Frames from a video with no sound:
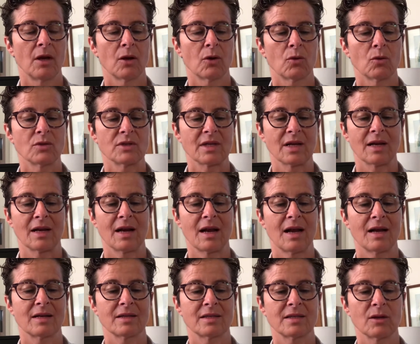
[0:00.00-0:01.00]

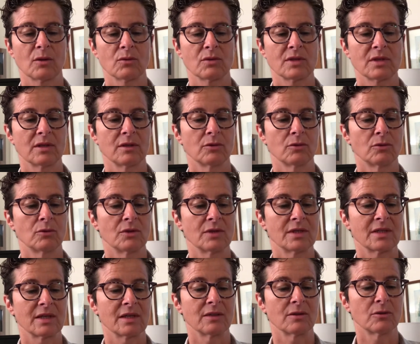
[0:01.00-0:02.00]
Consagrara-se ao Santo dos
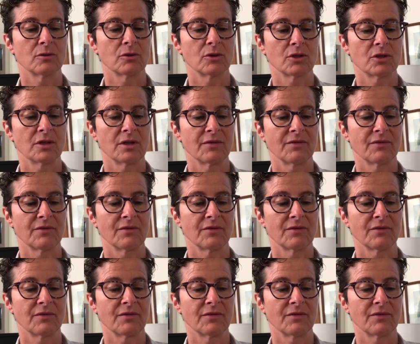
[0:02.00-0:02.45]
Santos e